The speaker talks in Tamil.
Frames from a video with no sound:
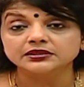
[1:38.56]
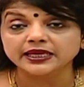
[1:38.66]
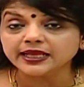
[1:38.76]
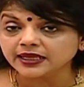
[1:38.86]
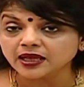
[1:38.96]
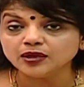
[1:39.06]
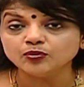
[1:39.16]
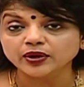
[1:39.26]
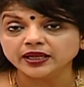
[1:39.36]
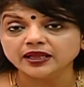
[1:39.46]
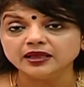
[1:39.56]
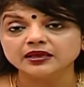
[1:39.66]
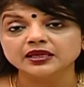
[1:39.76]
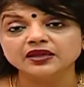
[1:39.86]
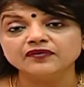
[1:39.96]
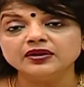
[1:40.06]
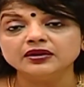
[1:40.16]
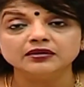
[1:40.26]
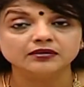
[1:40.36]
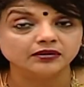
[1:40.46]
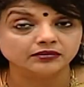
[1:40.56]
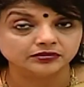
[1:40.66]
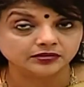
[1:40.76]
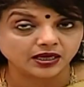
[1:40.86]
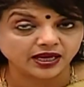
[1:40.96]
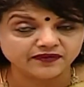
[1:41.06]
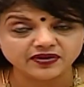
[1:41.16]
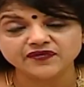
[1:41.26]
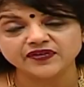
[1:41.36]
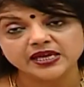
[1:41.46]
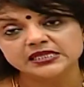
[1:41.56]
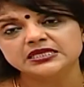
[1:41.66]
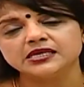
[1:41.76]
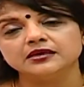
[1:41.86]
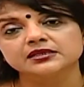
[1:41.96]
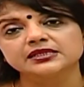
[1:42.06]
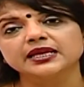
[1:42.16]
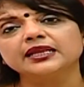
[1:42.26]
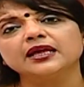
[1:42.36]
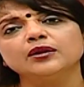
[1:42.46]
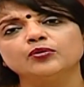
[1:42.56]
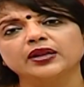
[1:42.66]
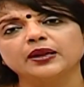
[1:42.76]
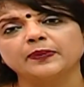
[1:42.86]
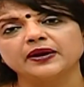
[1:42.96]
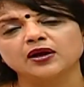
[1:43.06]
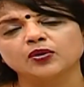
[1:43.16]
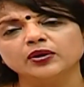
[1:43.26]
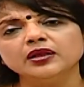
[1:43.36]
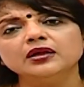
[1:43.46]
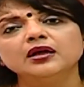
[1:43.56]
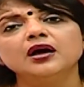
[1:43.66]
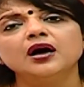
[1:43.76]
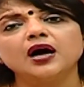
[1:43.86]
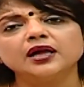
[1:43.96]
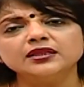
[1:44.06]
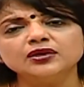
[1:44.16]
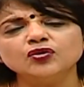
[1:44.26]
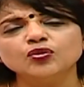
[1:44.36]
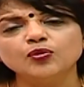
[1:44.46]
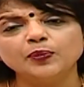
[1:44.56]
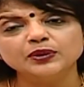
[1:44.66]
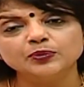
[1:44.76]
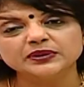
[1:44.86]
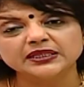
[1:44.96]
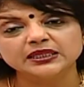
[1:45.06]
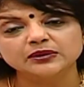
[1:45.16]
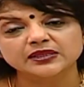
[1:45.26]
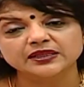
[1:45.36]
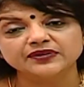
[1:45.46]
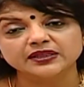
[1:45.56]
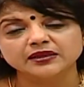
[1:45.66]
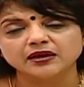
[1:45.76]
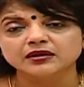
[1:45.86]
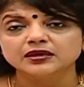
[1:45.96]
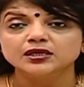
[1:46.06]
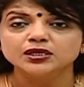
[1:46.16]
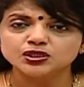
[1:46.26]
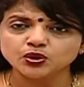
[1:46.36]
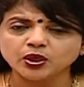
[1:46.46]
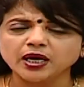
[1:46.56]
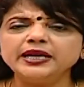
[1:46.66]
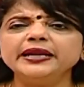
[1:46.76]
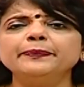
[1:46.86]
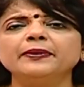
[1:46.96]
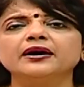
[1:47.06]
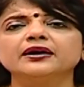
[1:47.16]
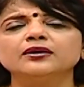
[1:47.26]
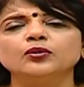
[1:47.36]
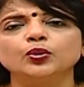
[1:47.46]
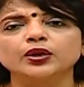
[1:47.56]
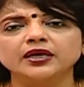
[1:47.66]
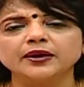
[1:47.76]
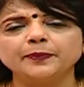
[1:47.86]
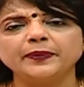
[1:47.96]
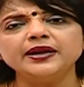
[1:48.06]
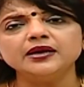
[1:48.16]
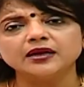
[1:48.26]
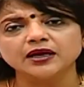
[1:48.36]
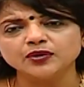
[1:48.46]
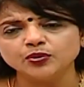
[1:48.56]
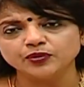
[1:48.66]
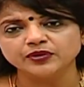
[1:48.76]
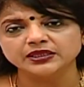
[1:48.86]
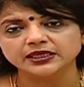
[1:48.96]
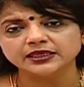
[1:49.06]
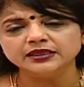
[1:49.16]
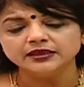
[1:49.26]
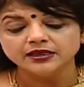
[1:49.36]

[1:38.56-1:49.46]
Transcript: செயற்கையான முறையில் ஈவன் ஐவிஎஃப் இக்ஸி செயற்கையான முறையில் பண்ணால் கூட அதற்கு ஒரு முப்பது முப்பத்தைந்து சதவீதம் தான் ஸோ கண்டிப்பாக ஒரு க பெண் கரு உருவதற்கு